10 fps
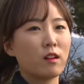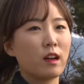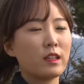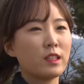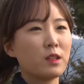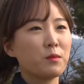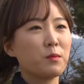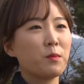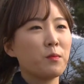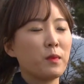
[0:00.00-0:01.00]
가장
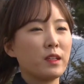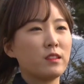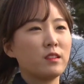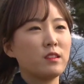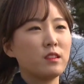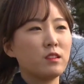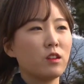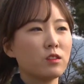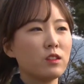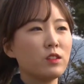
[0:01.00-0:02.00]
많은
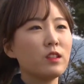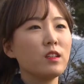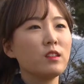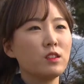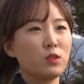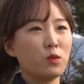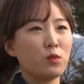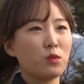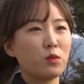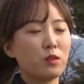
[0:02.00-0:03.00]
역대
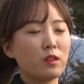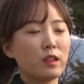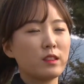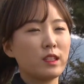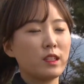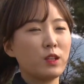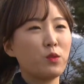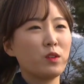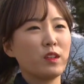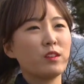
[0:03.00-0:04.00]
최대치로 관찰
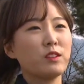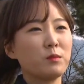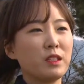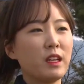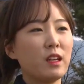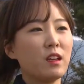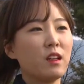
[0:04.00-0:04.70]
기록이 되었습니다.